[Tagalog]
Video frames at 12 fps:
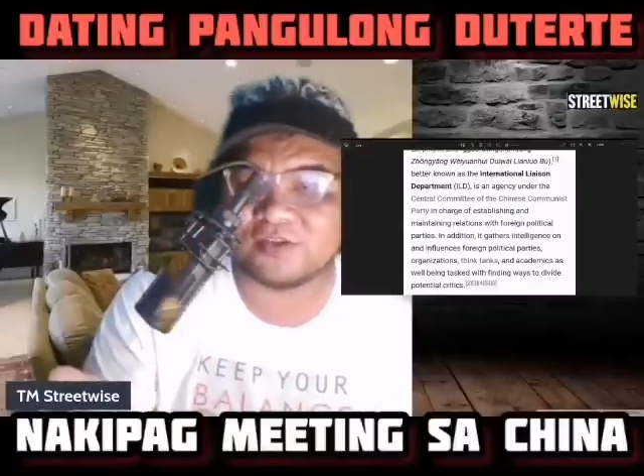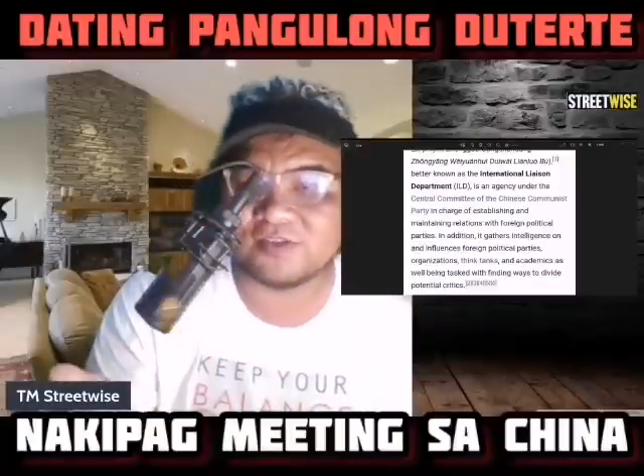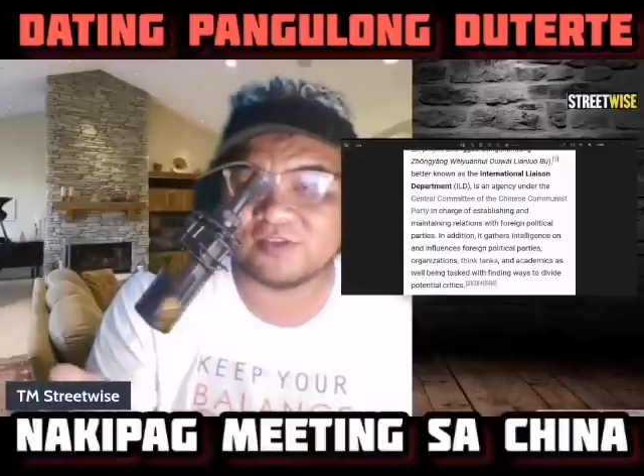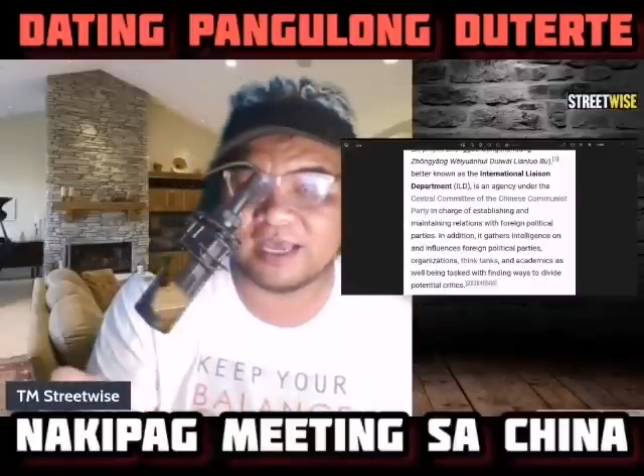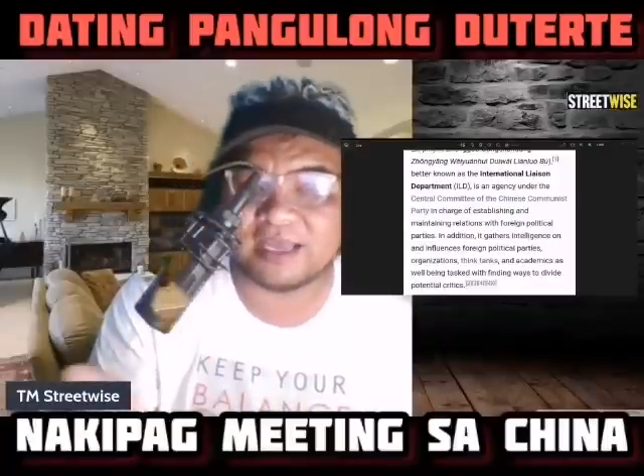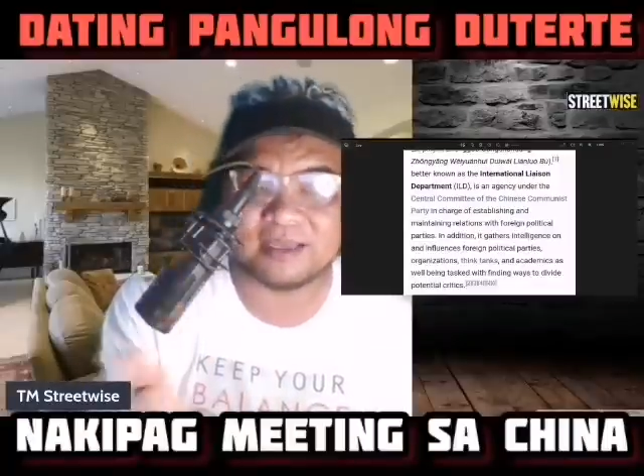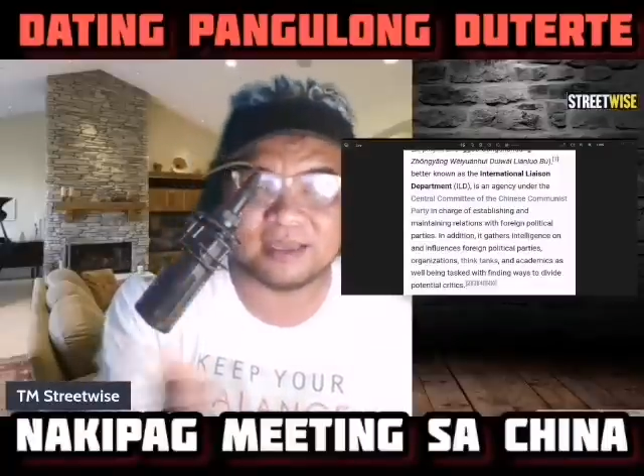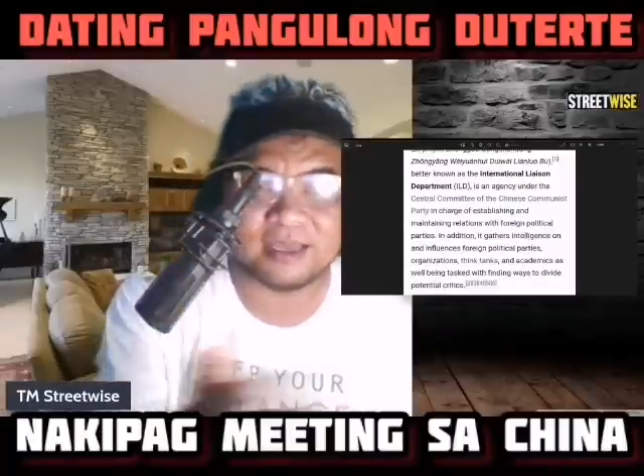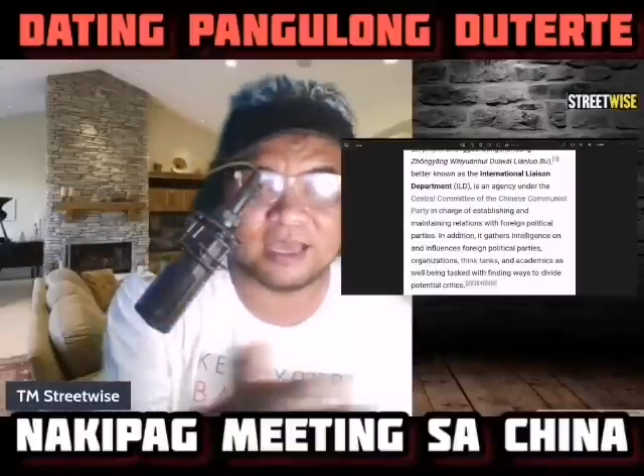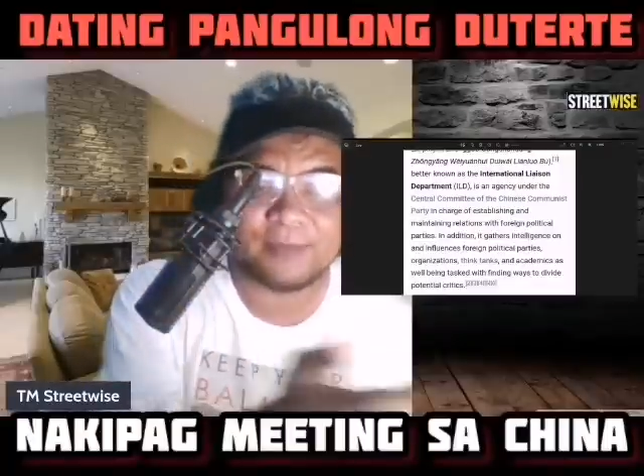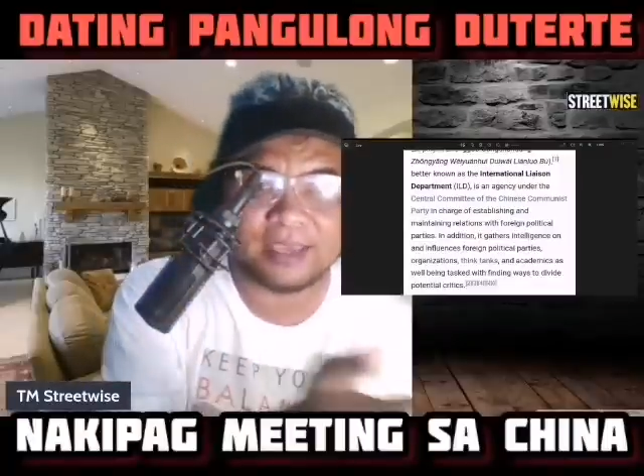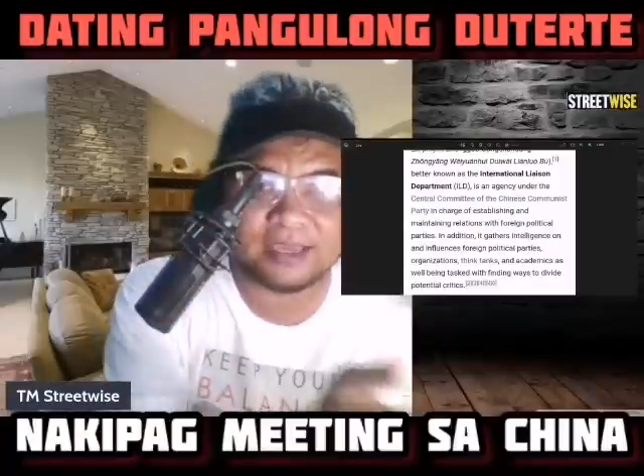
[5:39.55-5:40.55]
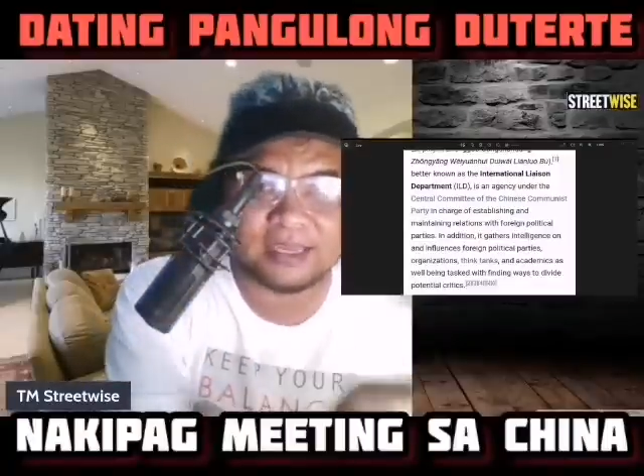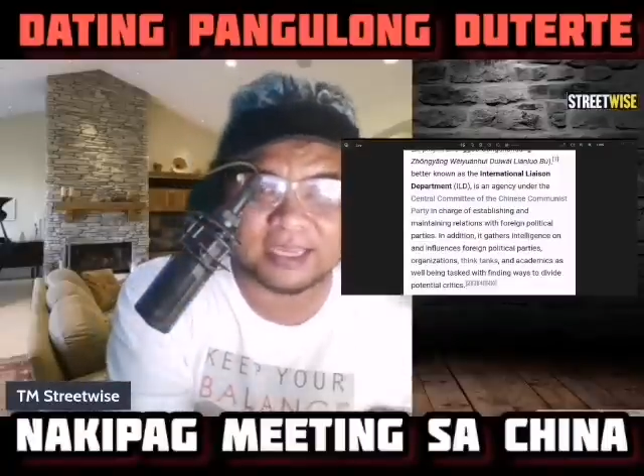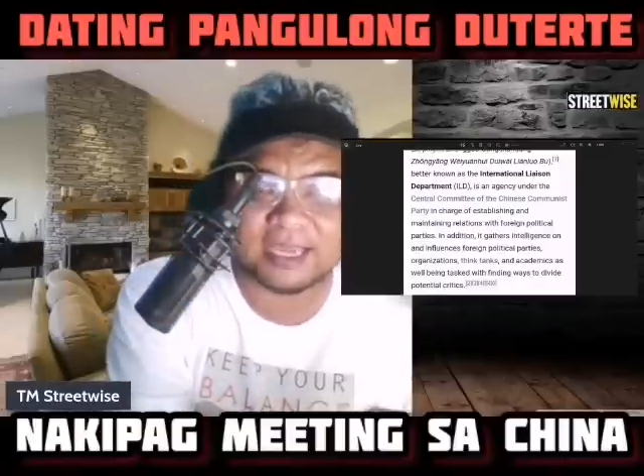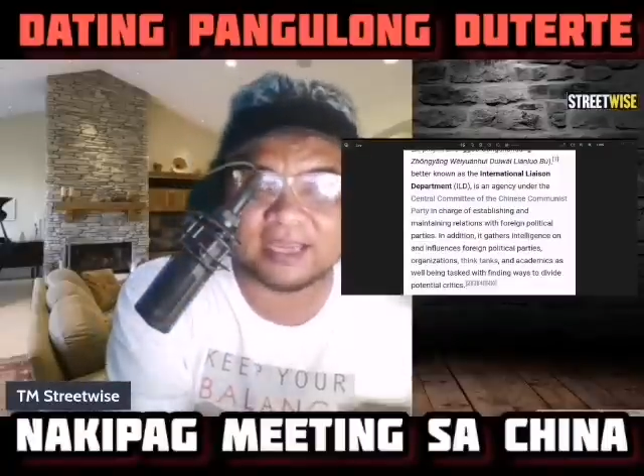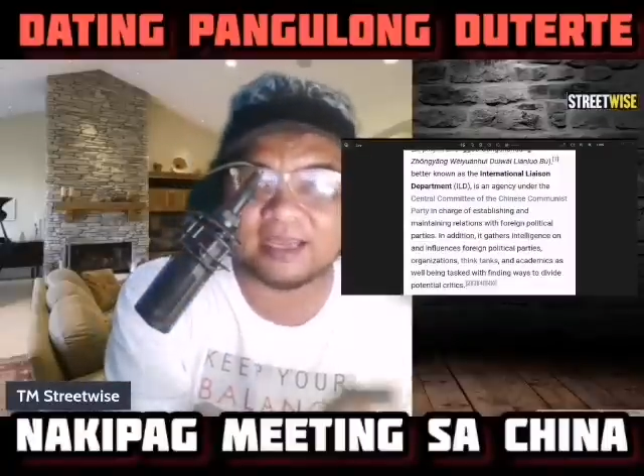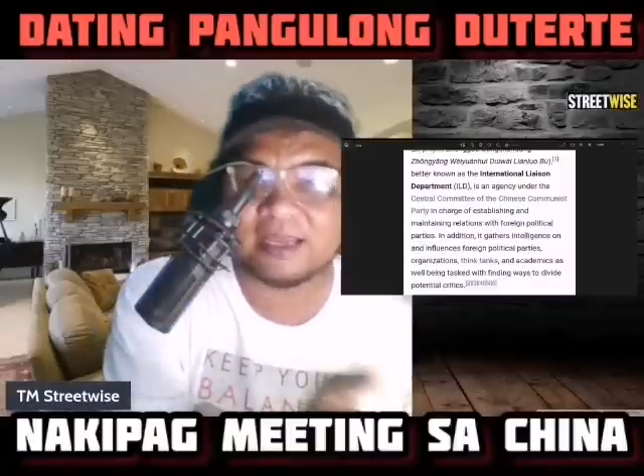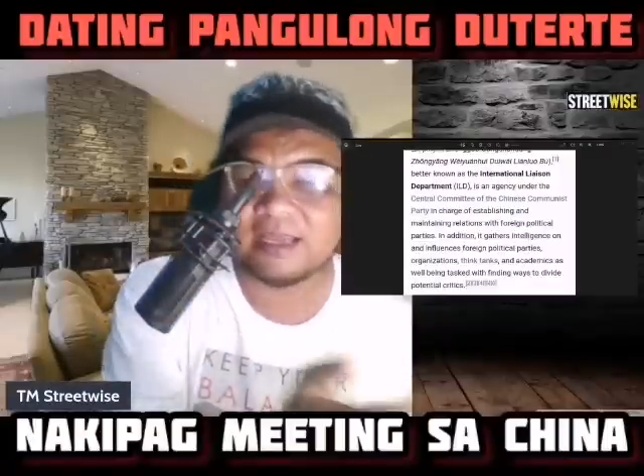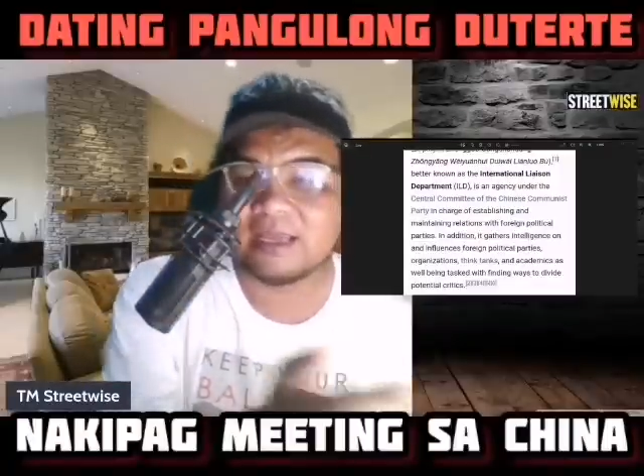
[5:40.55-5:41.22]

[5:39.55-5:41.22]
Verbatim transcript: sa Amerika